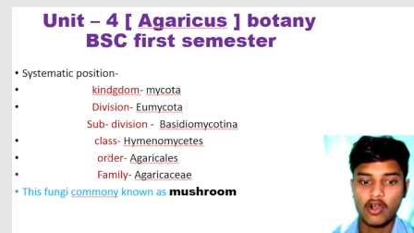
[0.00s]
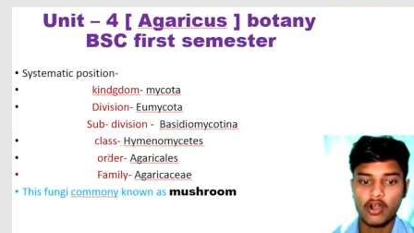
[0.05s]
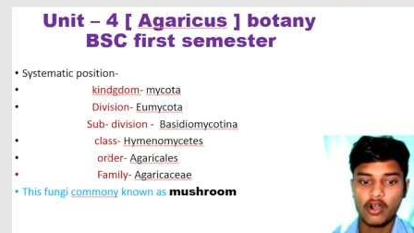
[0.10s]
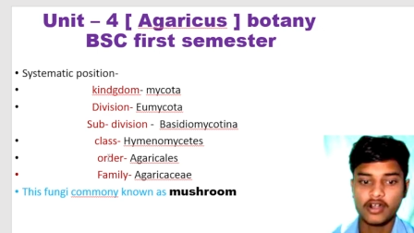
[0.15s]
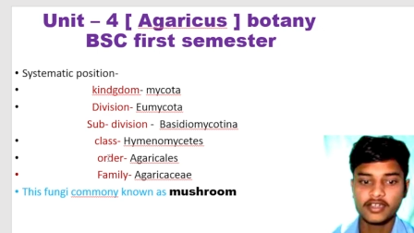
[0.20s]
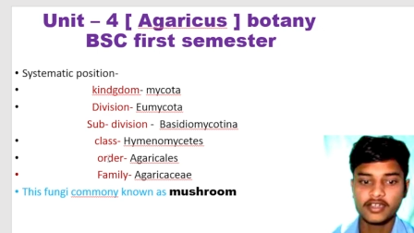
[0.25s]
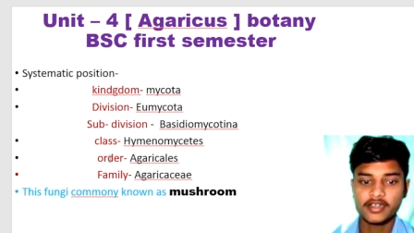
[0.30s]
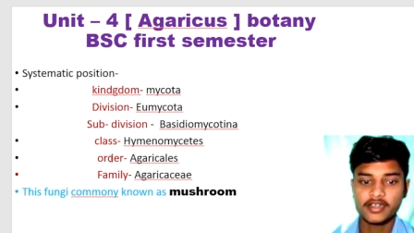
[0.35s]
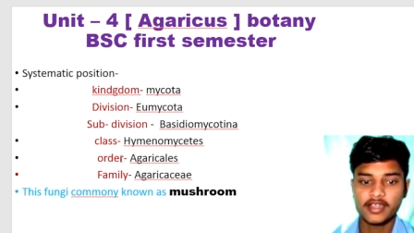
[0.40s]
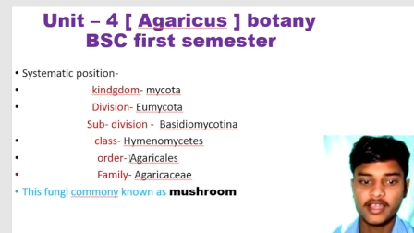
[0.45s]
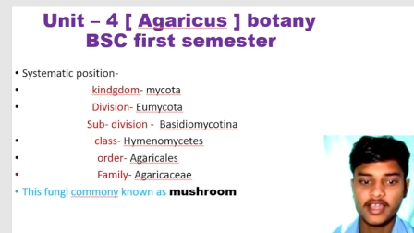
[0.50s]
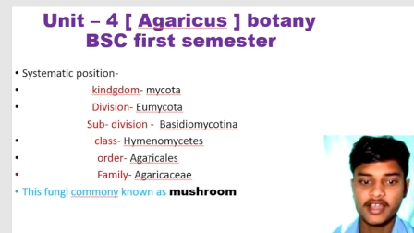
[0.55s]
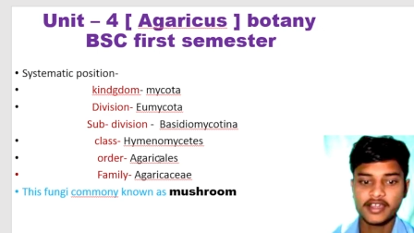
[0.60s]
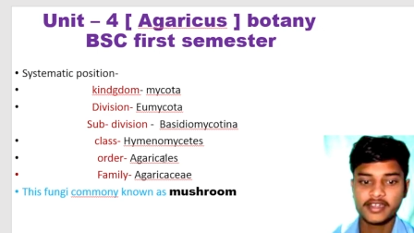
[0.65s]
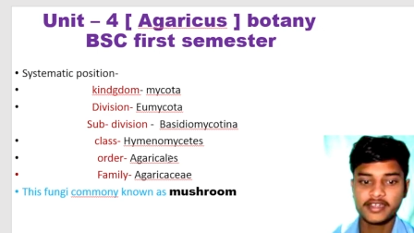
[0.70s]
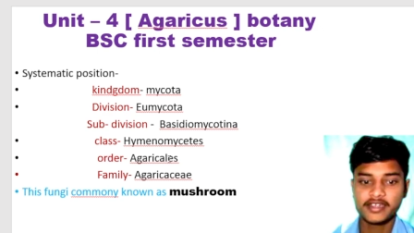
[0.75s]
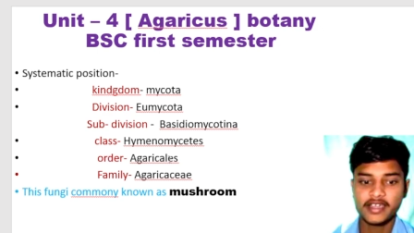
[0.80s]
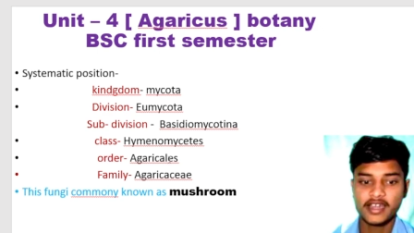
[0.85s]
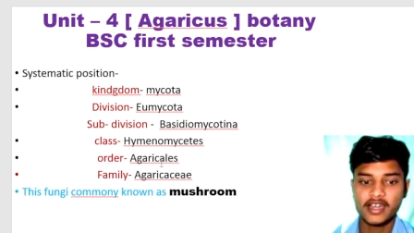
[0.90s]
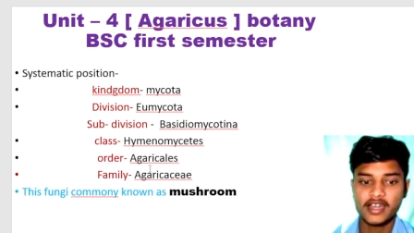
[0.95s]
ऑर्डर
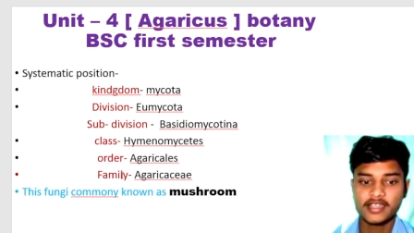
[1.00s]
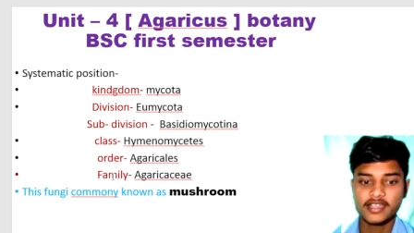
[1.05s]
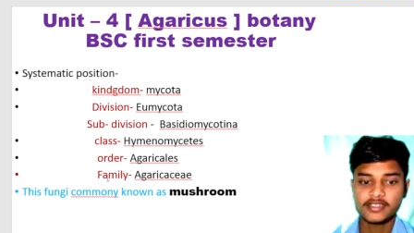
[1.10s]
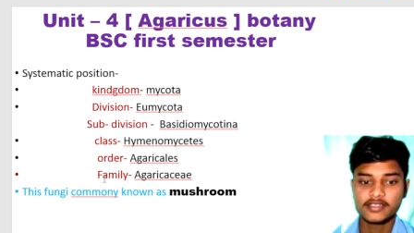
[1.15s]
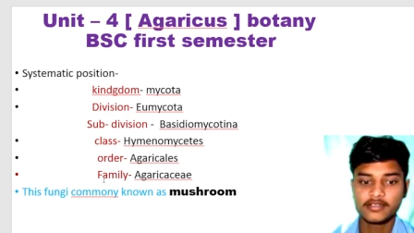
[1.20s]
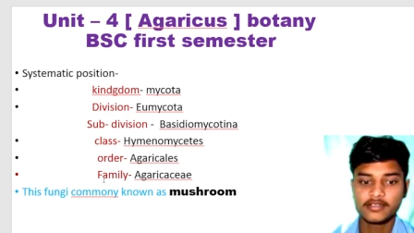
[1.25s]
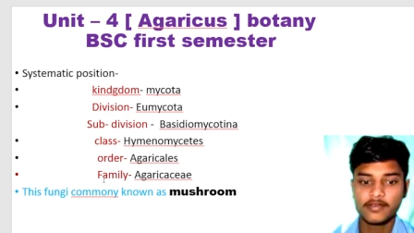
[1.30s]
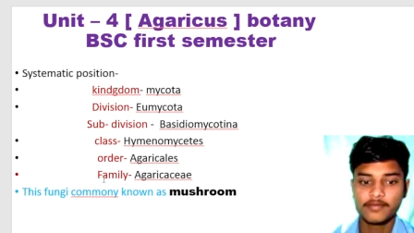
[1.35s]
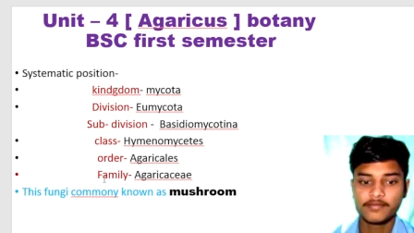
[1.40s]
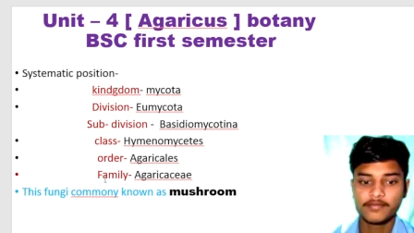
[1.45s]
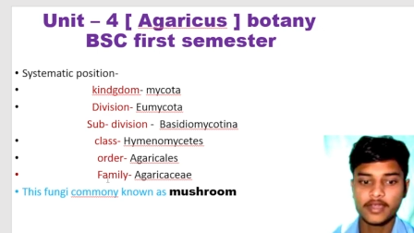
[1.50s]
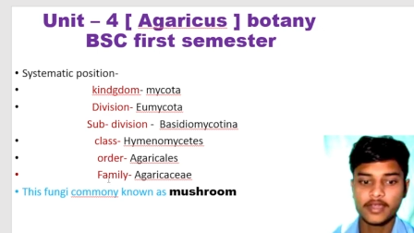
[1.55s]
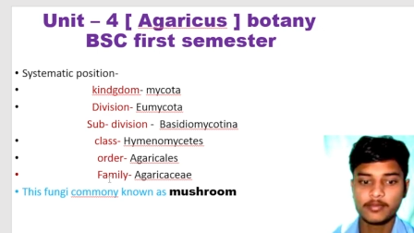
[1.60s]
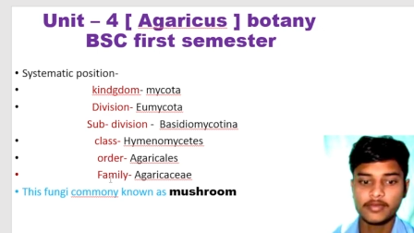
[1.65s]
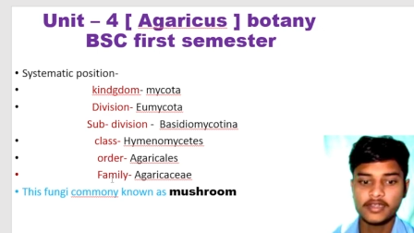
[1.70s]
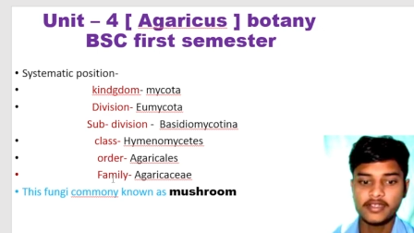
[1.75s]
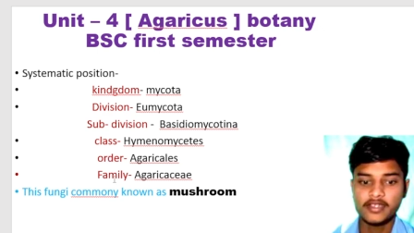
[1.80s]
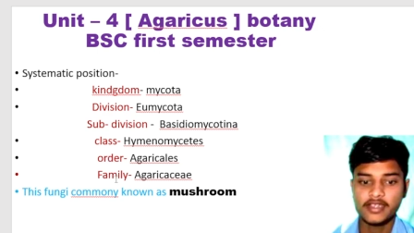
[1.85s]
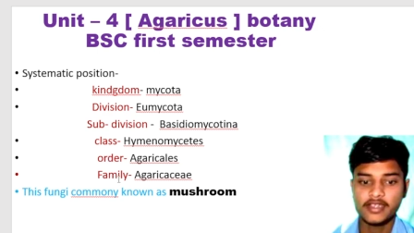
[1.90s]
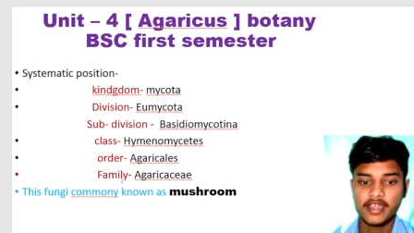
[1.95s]
एग्रीकलस
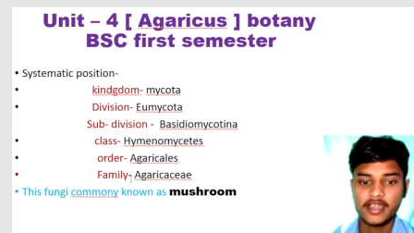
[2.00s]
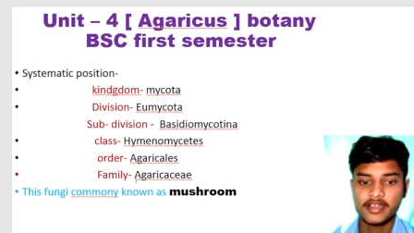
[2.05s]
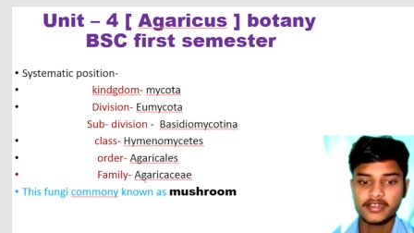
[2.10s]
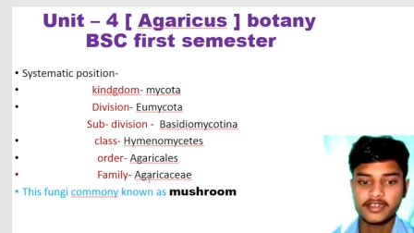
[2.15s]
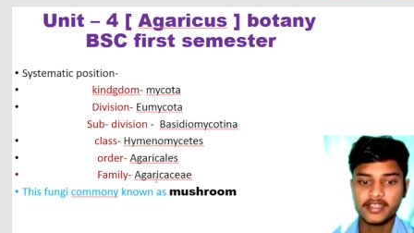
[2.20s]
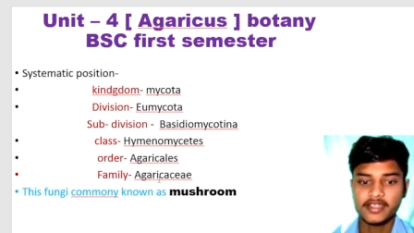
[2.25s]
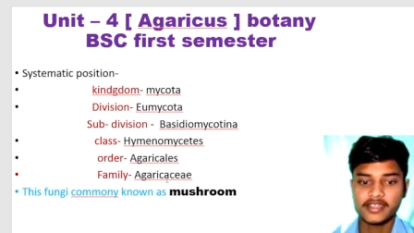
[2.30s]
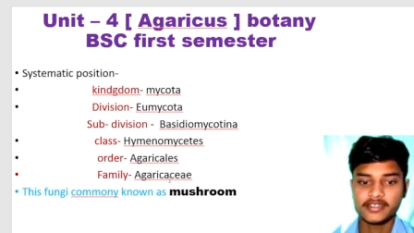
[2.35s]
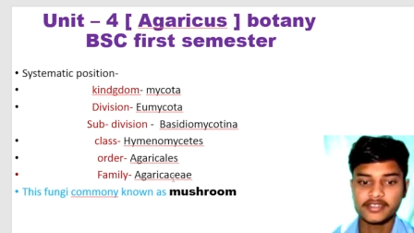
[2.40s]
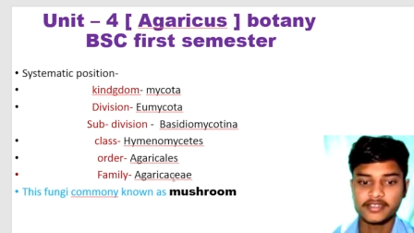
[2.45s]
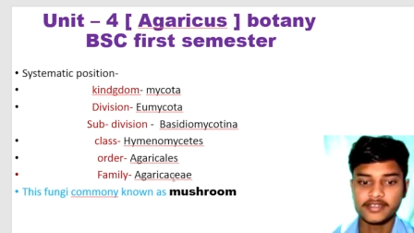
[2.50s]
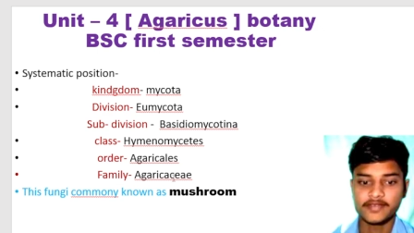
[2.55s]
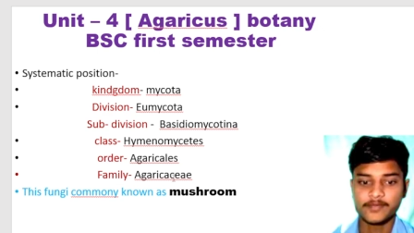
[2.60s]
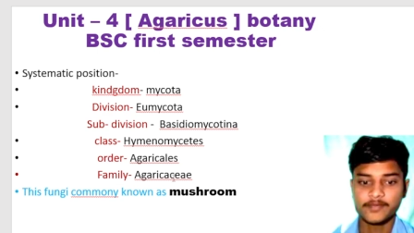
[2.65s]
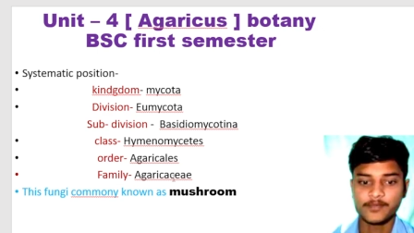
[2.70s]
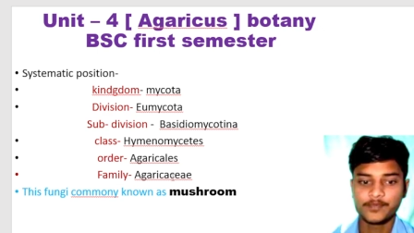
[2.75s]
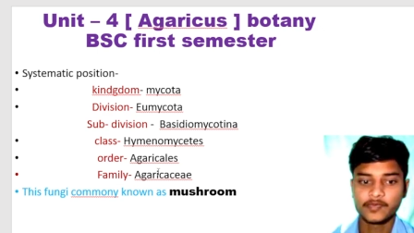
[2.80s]
फैमिली एग्रीकेसी